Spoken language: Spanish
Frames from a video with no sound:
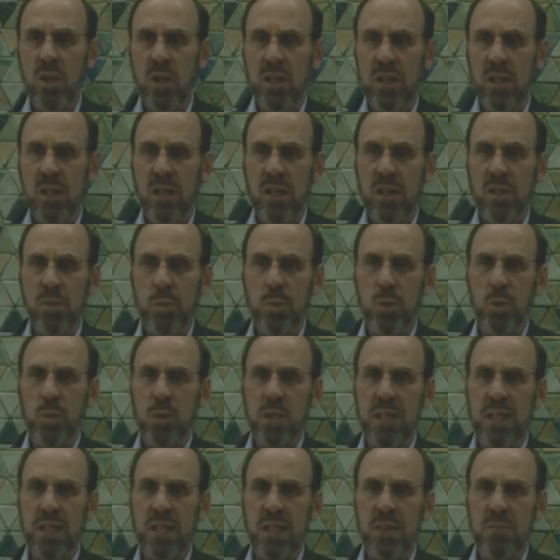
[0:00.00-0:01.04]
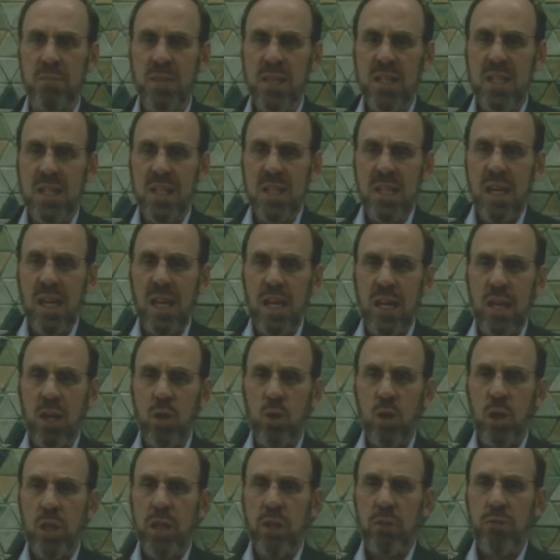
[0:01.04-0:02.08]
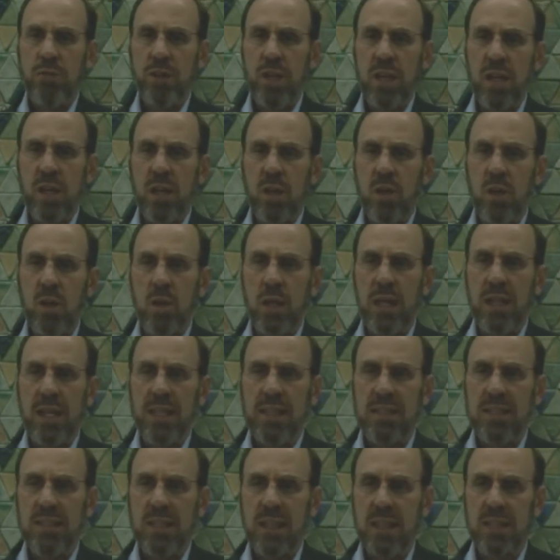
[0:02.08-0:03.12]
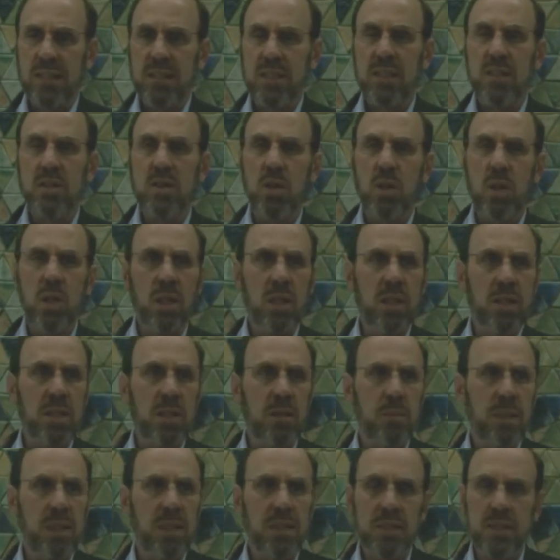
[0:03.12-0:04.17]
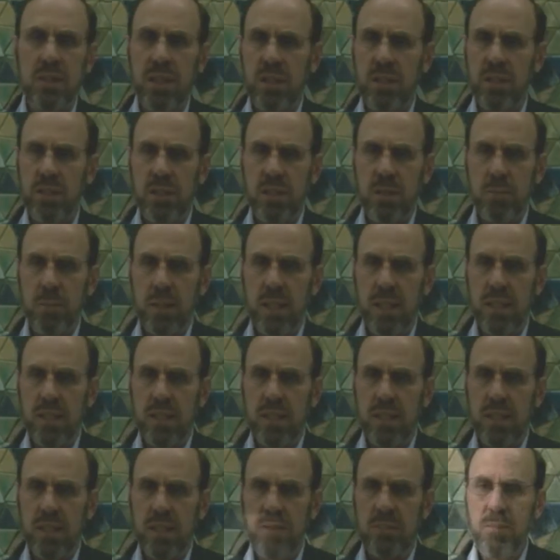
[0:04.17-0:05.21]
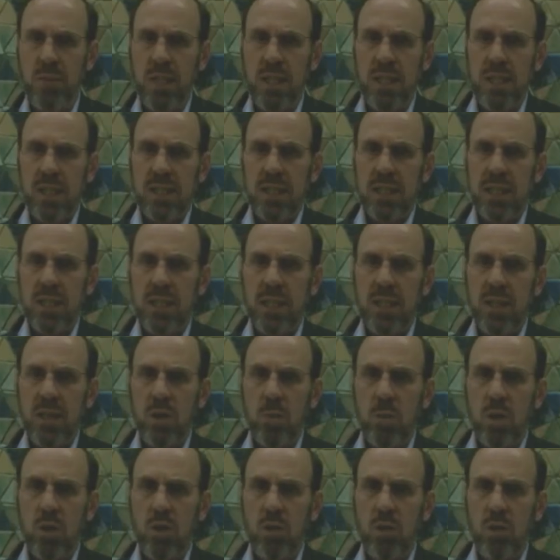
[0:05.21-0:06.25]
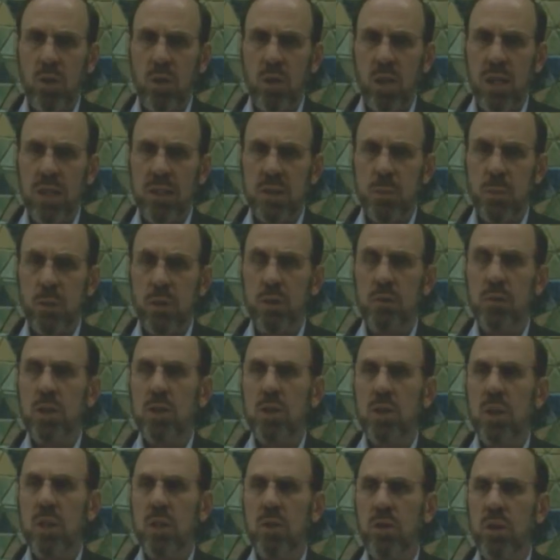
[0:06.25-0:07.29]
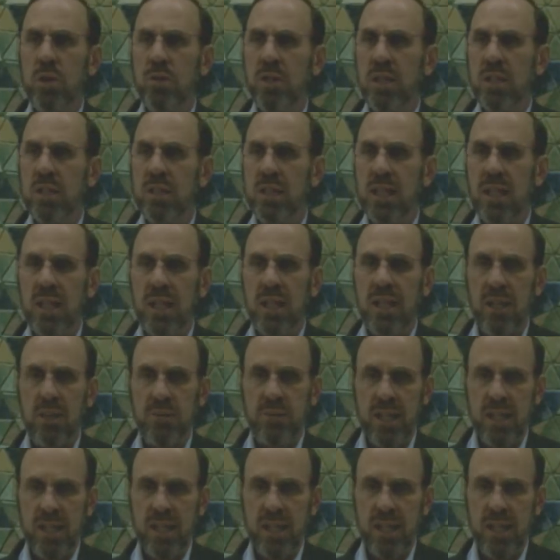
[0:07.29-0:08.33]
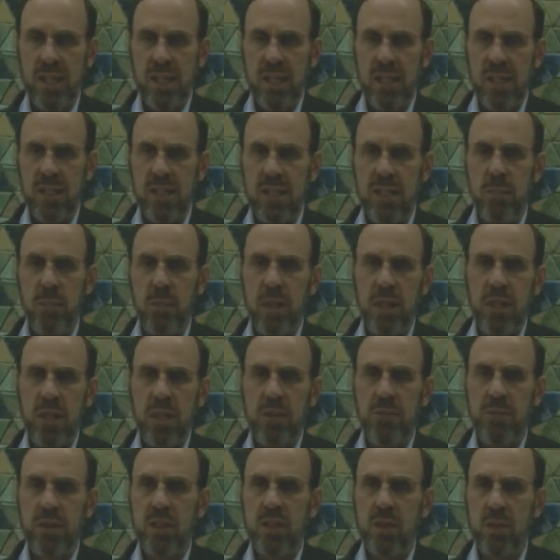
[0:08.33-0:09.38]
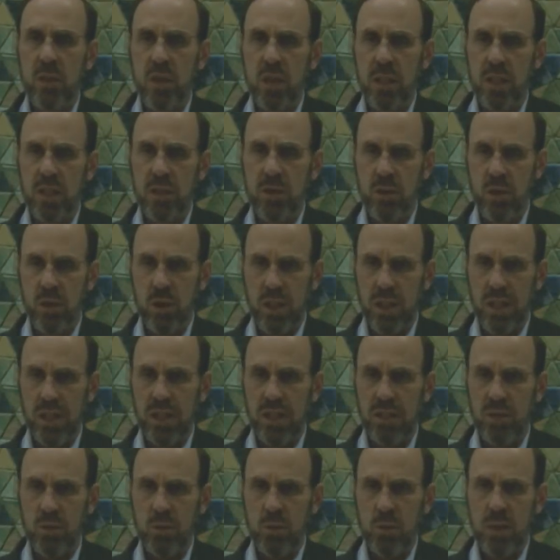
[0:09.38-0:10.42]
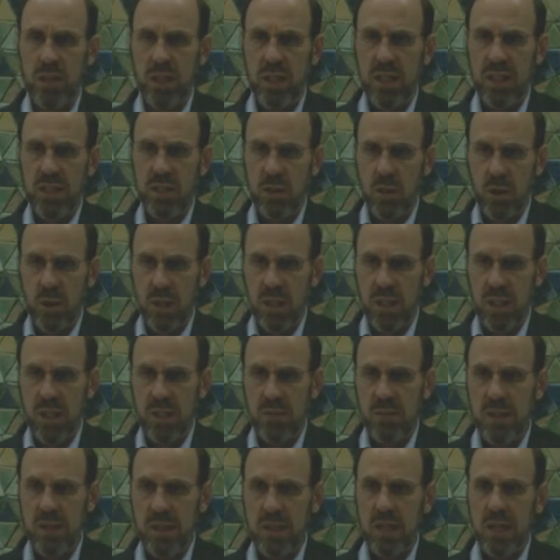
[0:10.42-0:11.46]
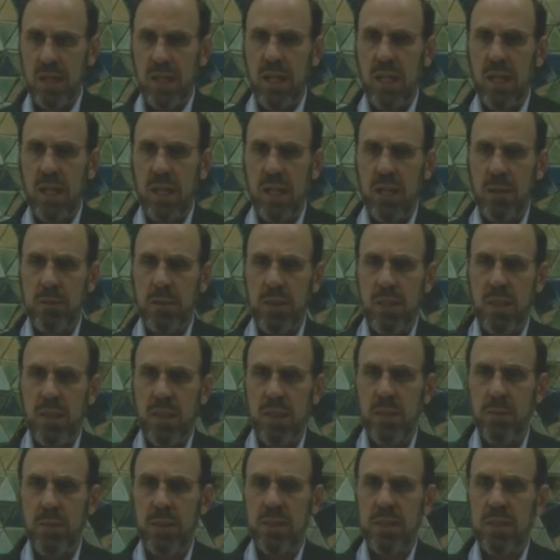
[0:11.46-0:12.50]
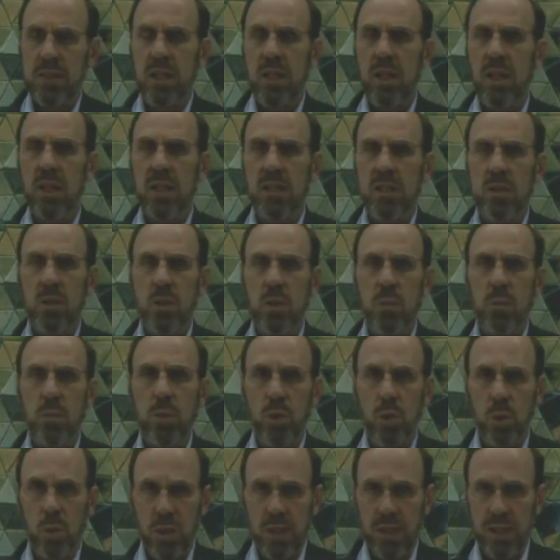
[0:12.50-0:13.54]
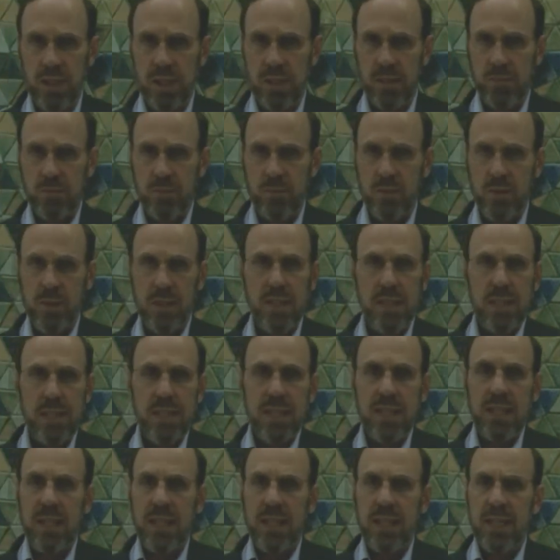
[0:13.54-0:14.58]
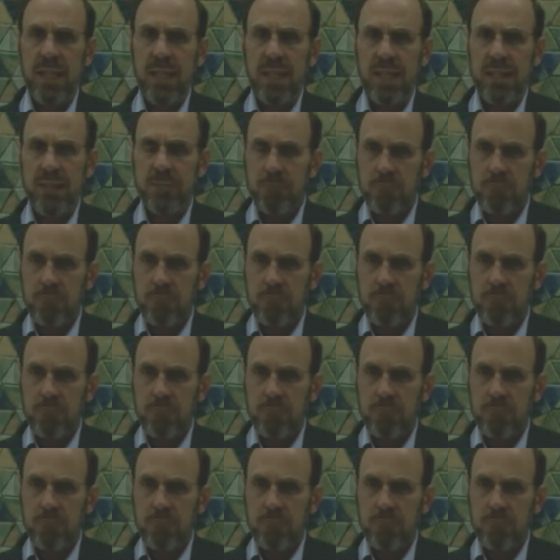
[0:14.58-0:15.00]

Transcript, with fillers: de la República. Julio Fierro, ex asesor del Ministerio de Ambiente, Guillermo Rudas, profesor de la Universidad Javeriana, y María Victoria Duque, subdirectora ah, de la revista Razón Pública. Y